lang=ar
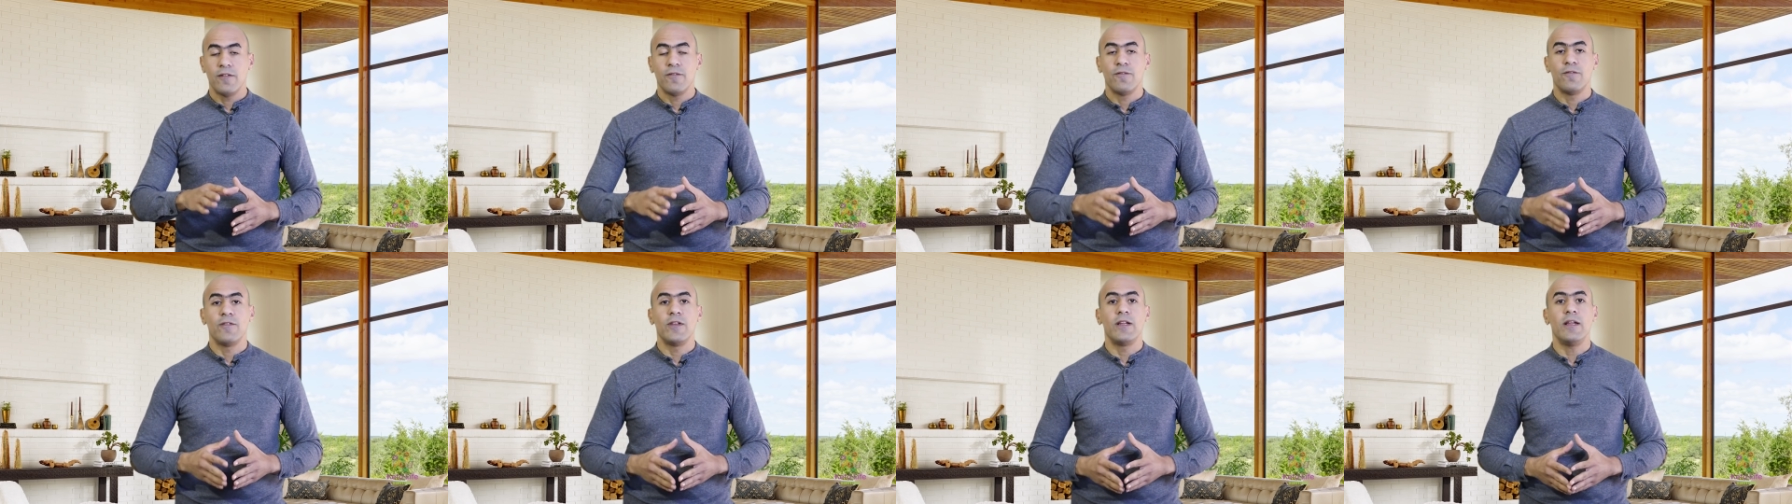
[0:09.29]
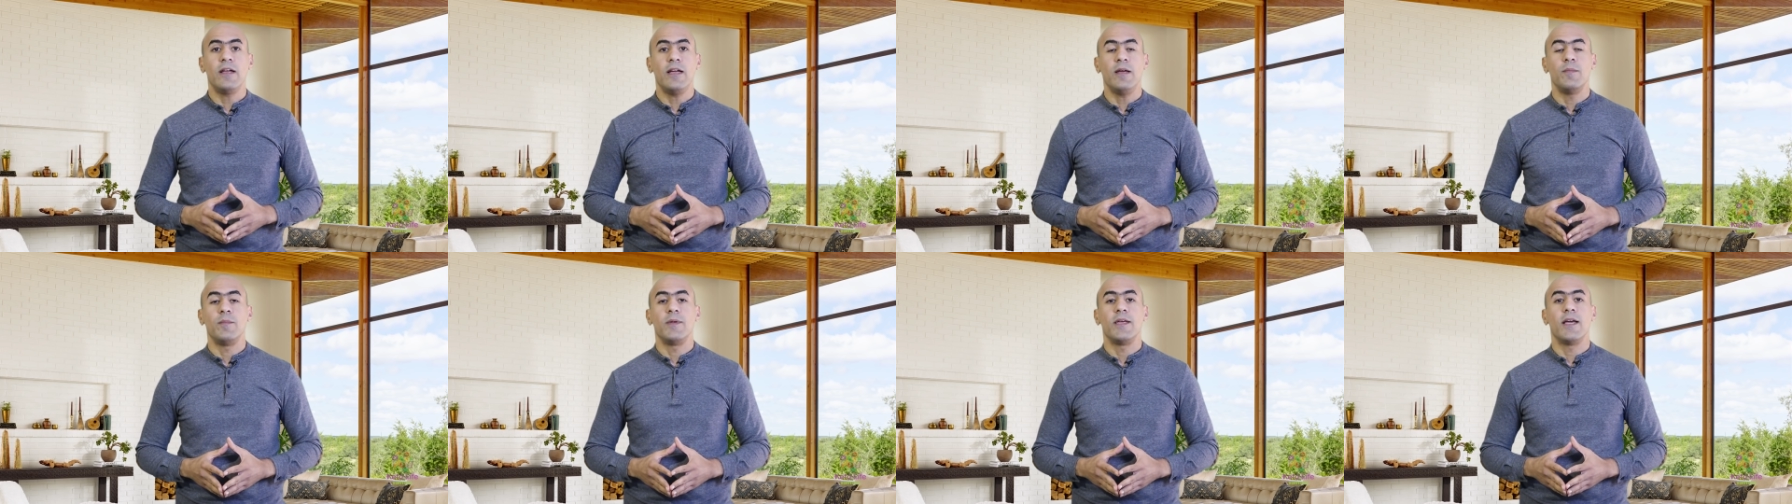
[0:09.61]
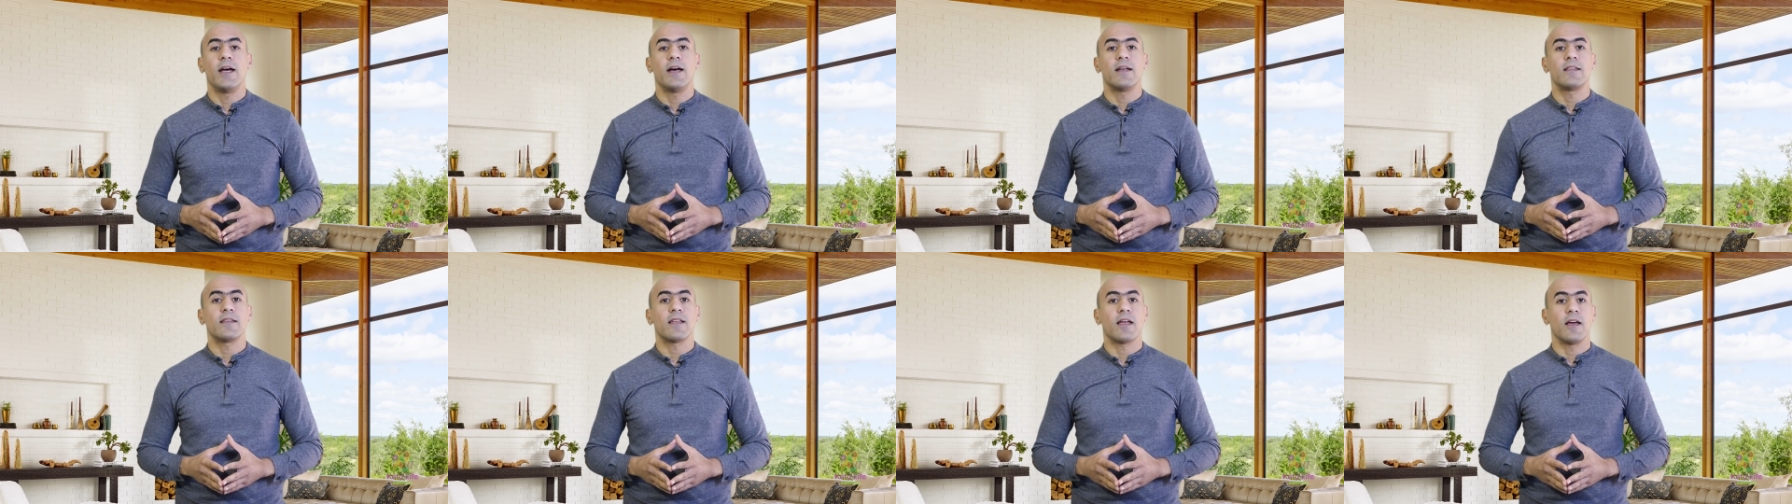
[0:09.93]
في
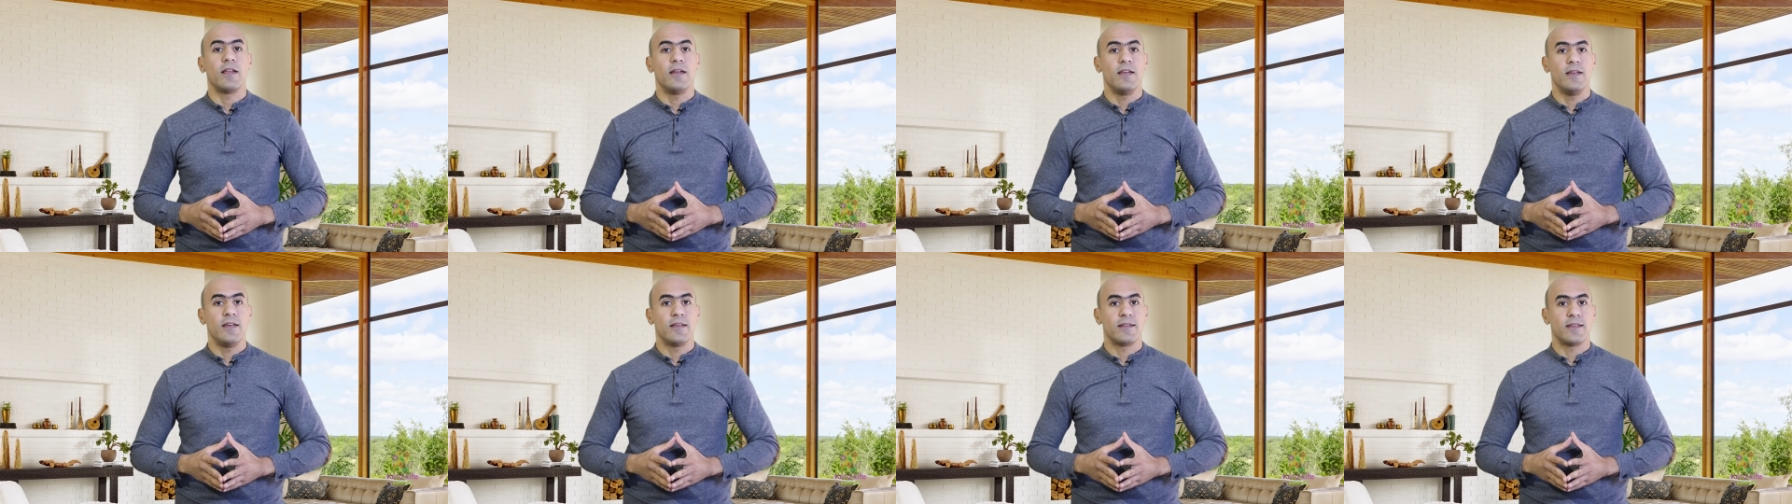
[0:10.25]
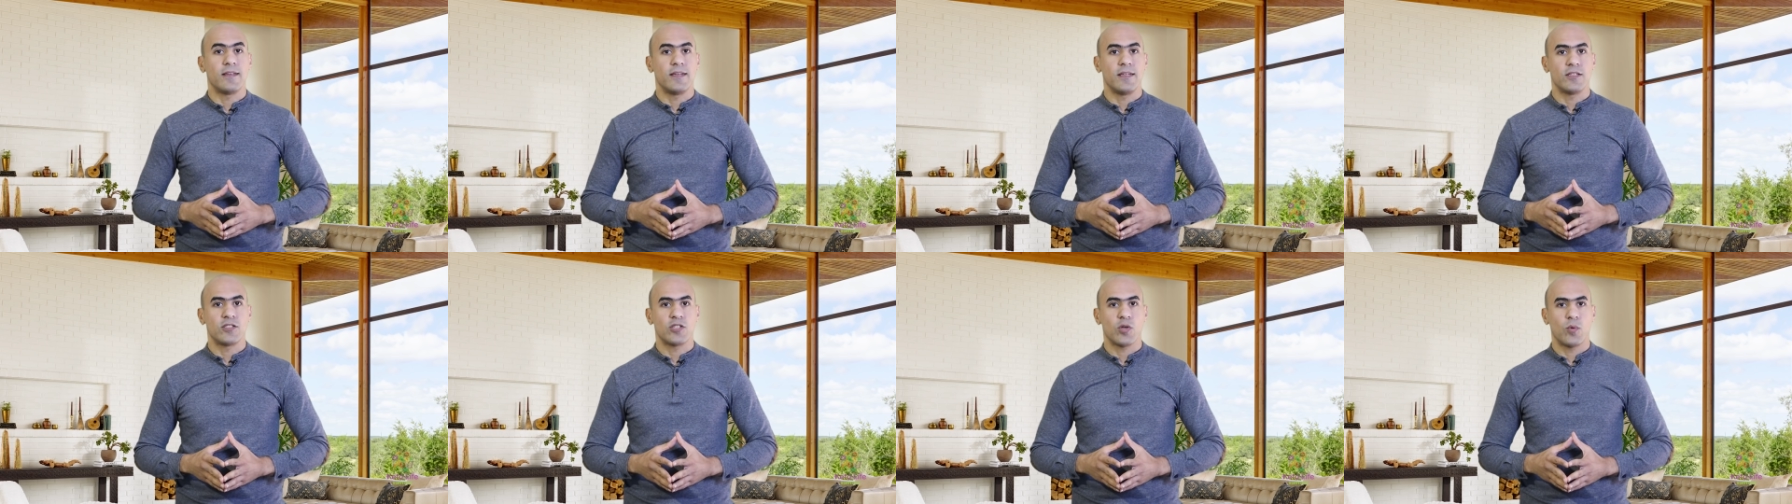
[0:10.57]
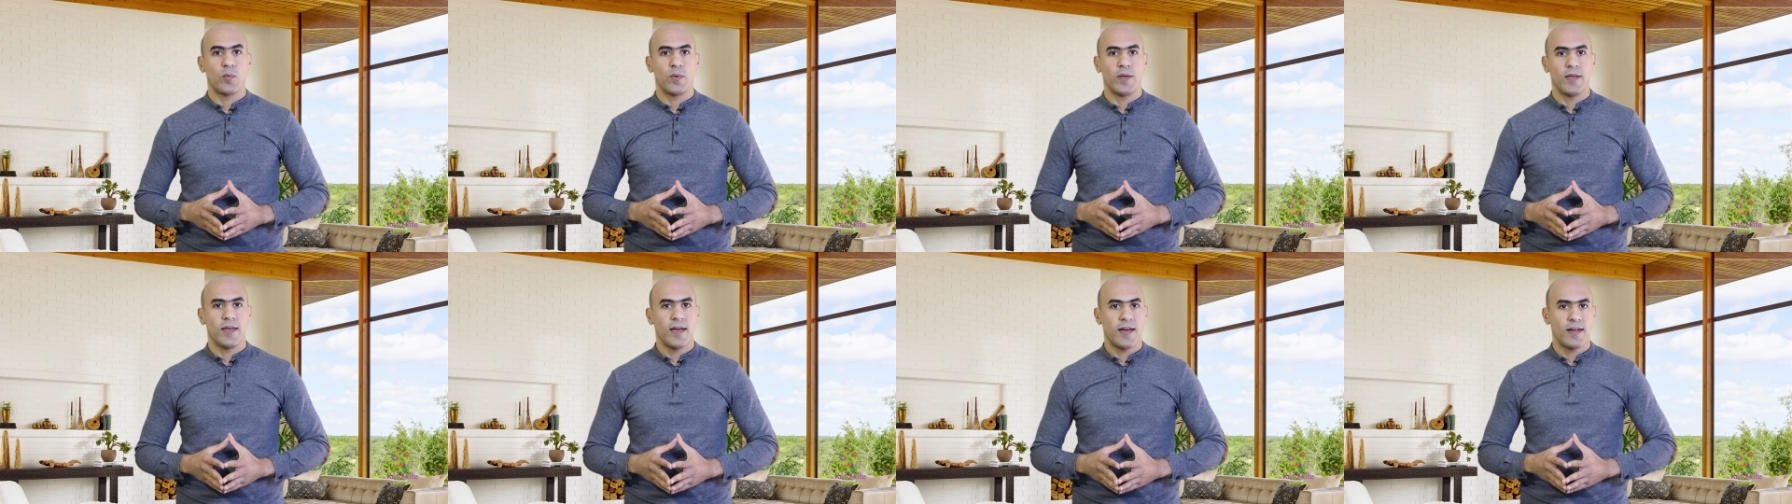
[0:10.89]
الحميات قليلة
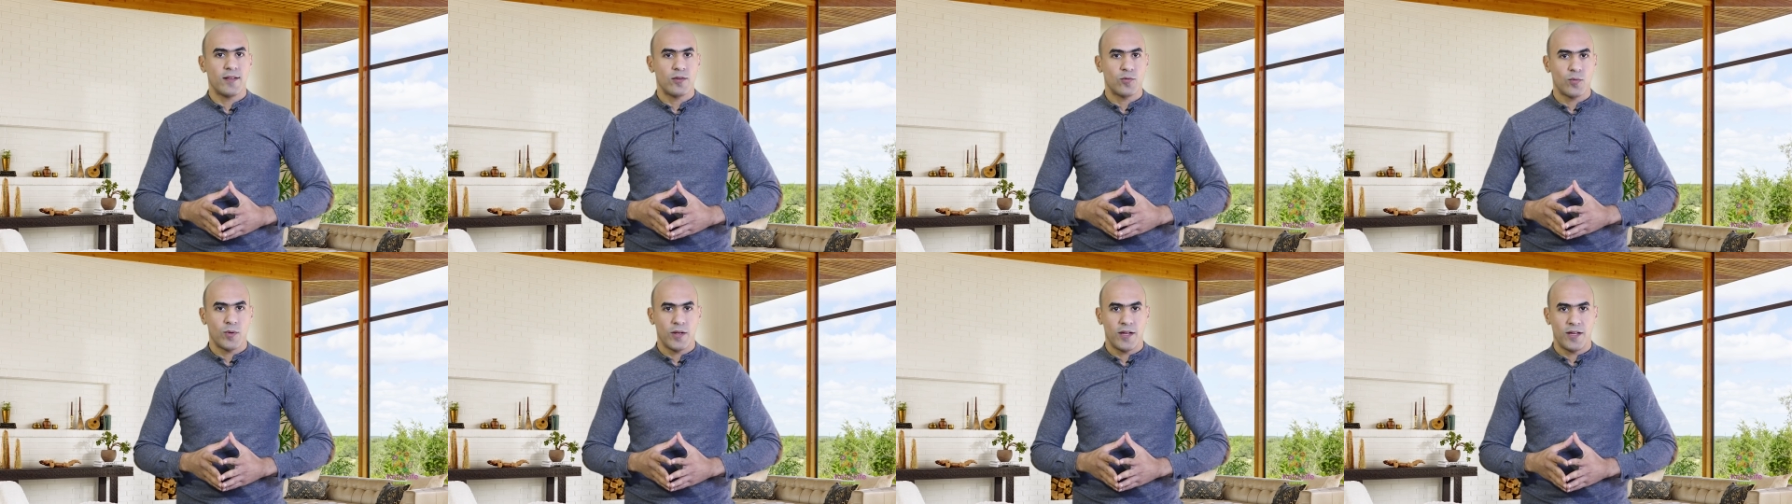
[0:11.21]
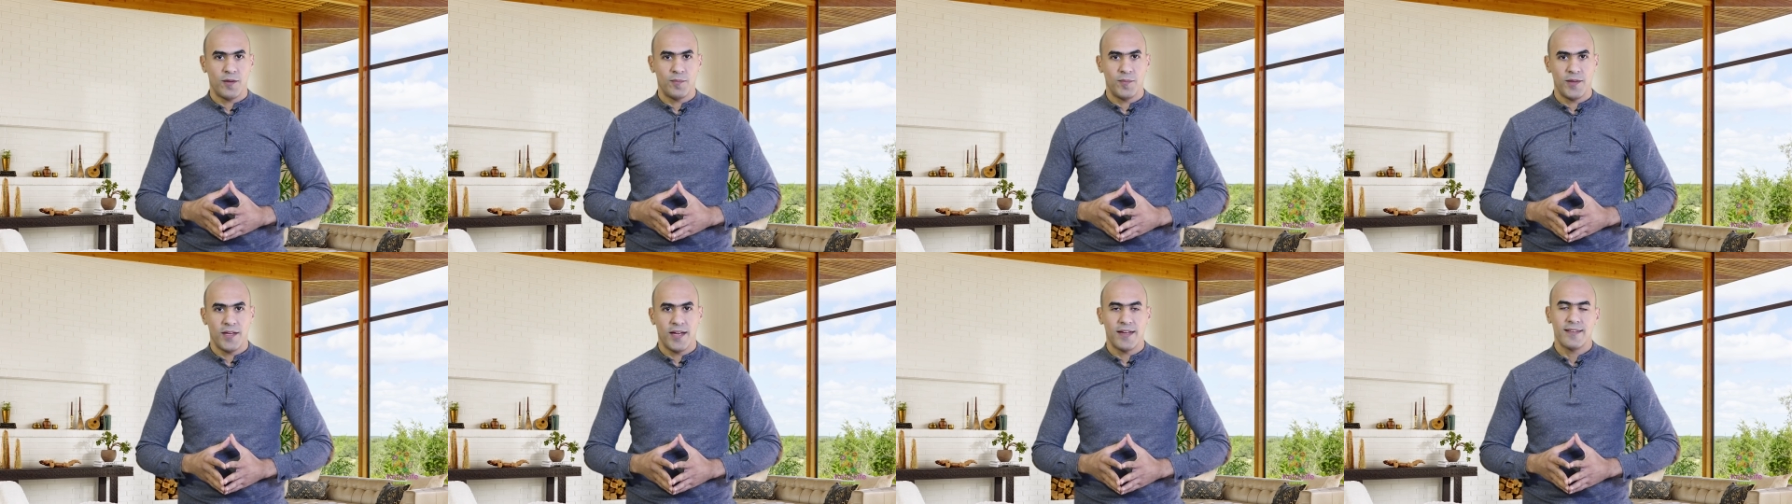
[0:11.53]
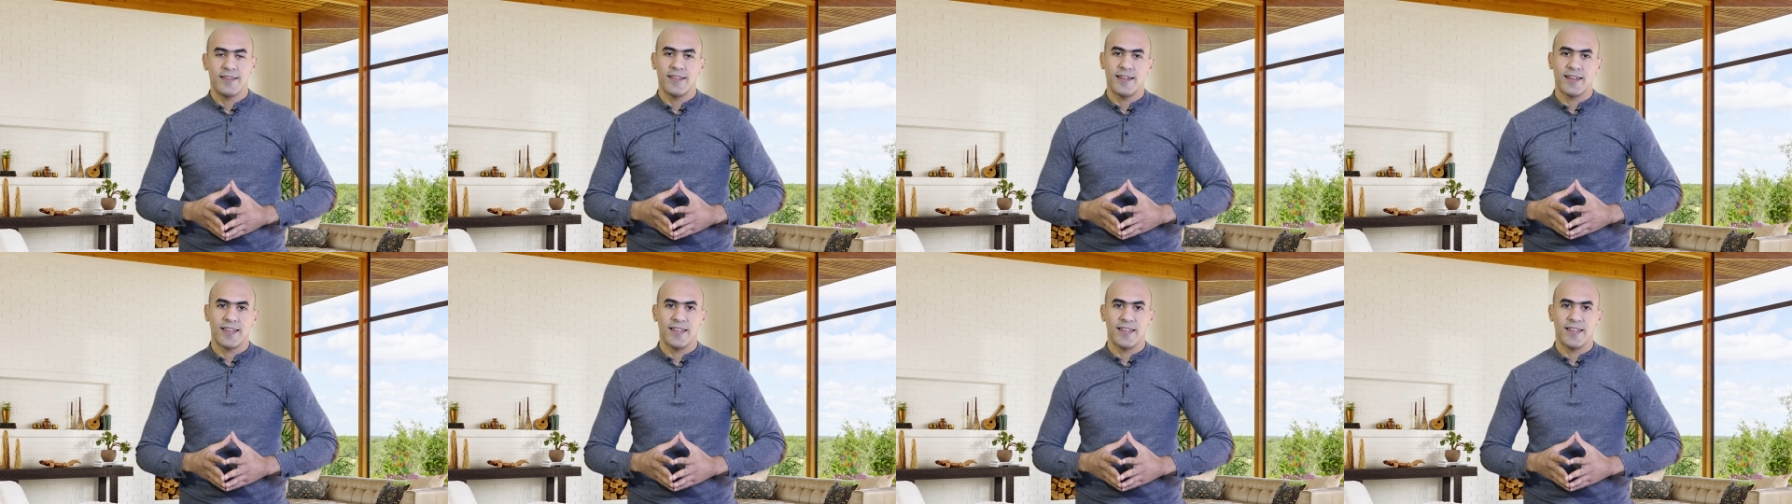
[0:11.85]
النشويات والحميات